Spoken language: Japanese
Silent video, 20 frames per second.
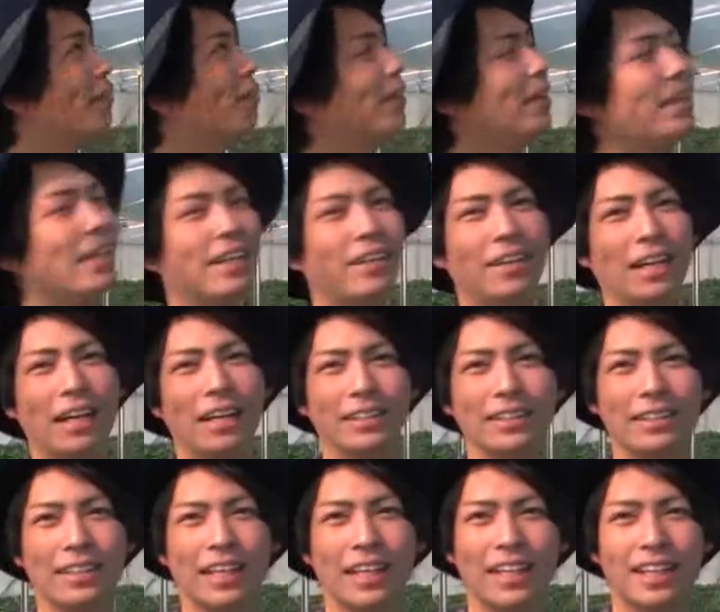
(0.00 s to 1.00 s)

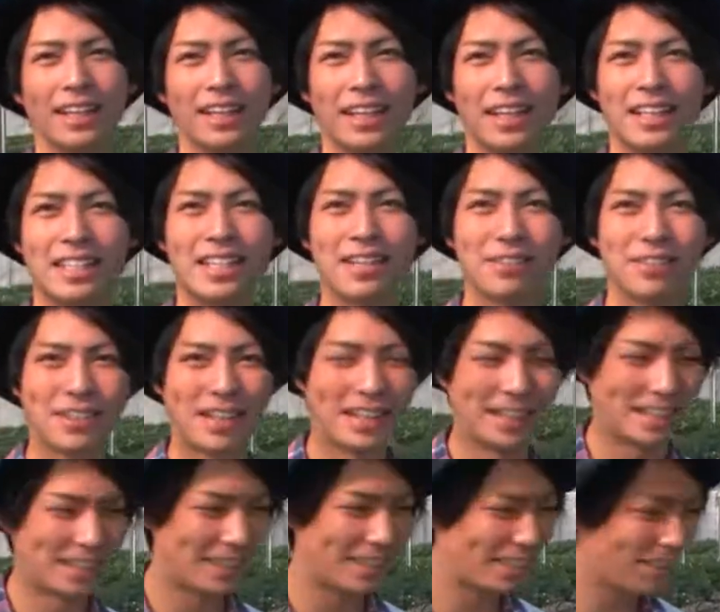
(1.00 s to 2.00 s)
ビニールハウスで風もな
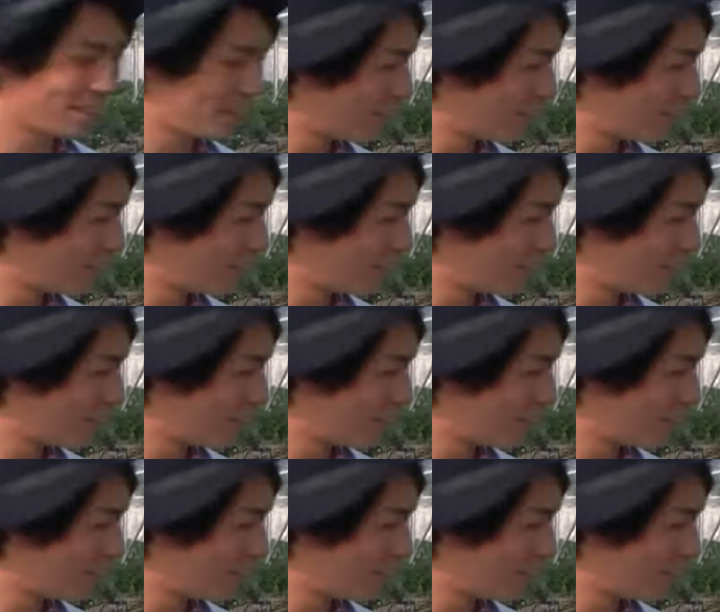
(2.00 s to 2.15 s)
いです。